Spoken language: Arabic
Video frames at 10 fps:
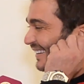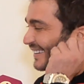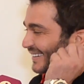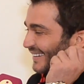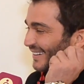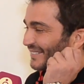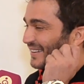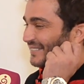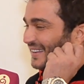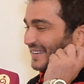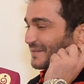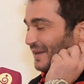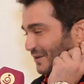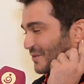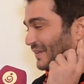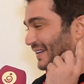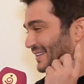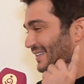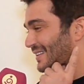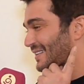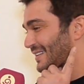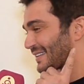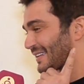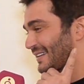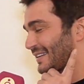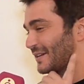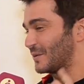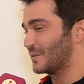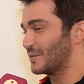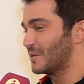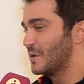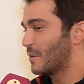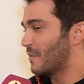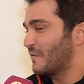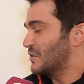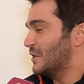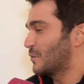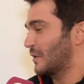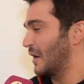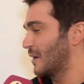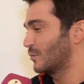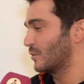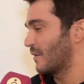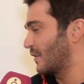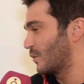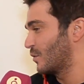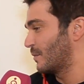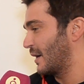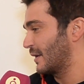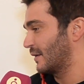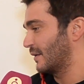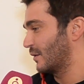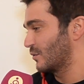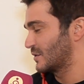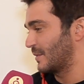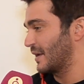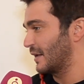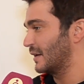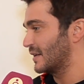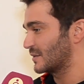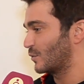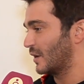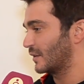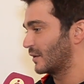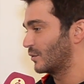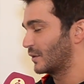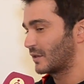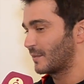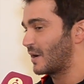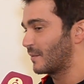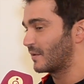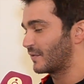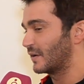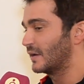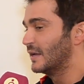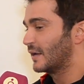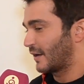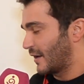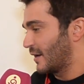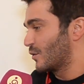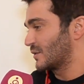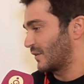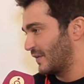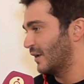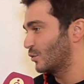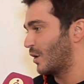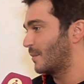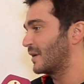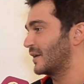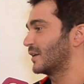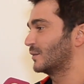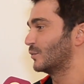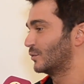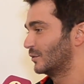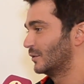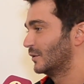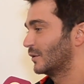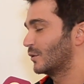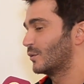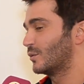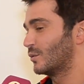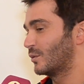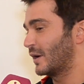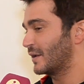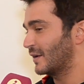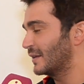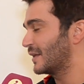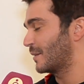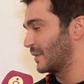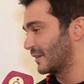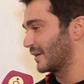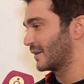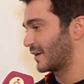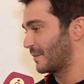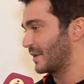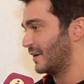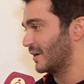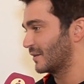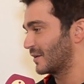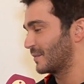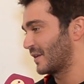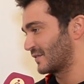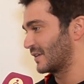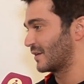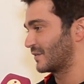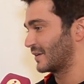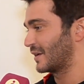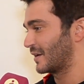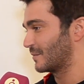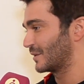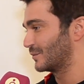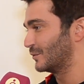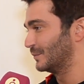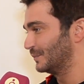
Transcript: هالمره ما راح غيب راح يكون في غنيه تانية قلت لك وما في شيء انه تعلمته ما في رول معينه رولز معينه لازم واحد انه يتبعها بالفن غير انه اذا في عنده عمل يقدمه وانا عندي عمل تاني كمان حاضر بنفس الليفل اللي انا عم اقدمه